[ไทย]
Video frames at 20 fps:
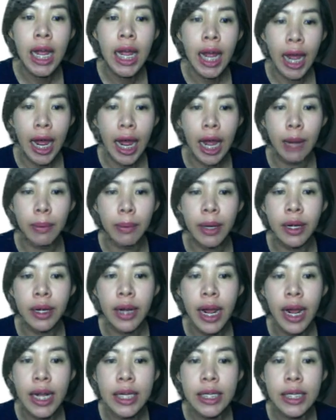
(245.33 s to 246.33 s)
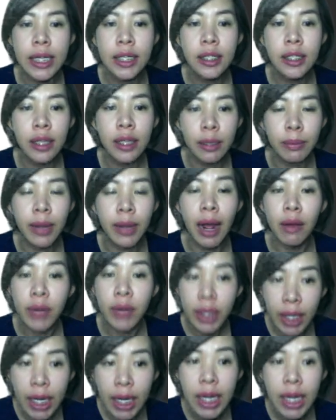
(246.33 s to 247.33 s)
อ่าเป็น digestive
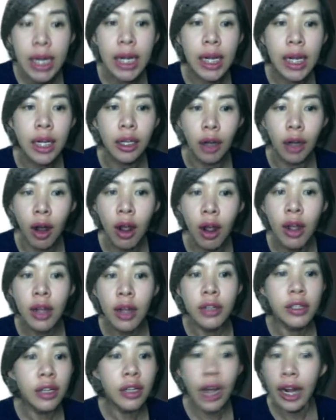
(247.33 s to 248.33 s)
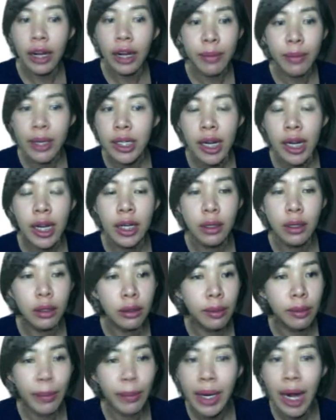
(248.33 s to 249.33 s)
cavity เนาะซึ่งอันนี้ไม่ใช่
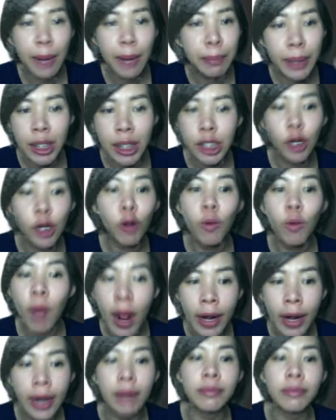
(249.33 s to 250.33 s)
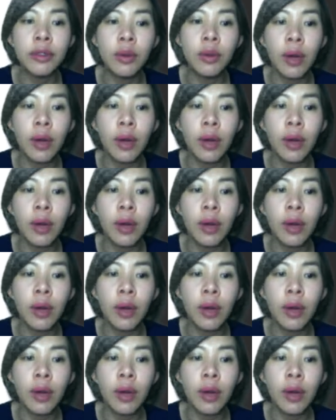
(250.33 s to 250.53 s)
ไม่นับเป็นช่องว่างในลำตัว